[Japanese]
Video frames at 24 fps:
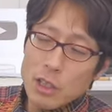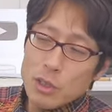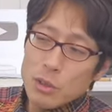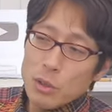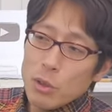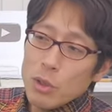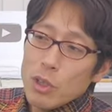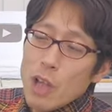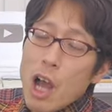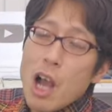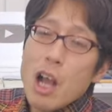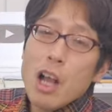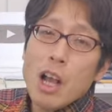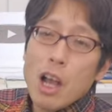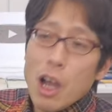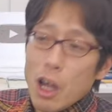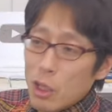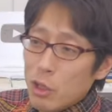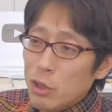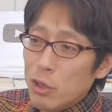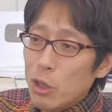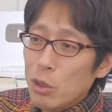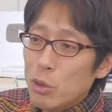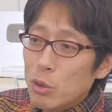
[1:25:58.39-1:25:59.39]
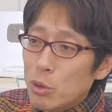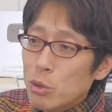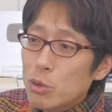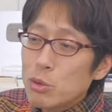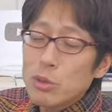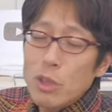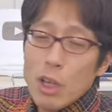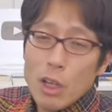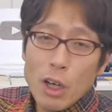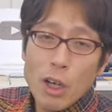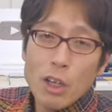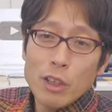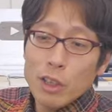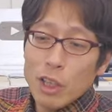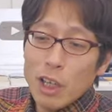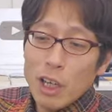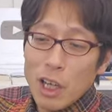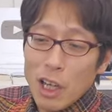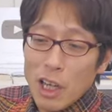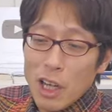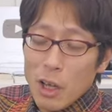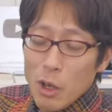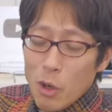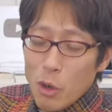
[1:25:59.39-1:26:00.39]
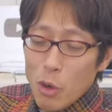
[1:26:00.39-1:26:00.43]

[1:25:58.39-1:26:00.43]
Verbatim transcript: それなんかあって訴えられたら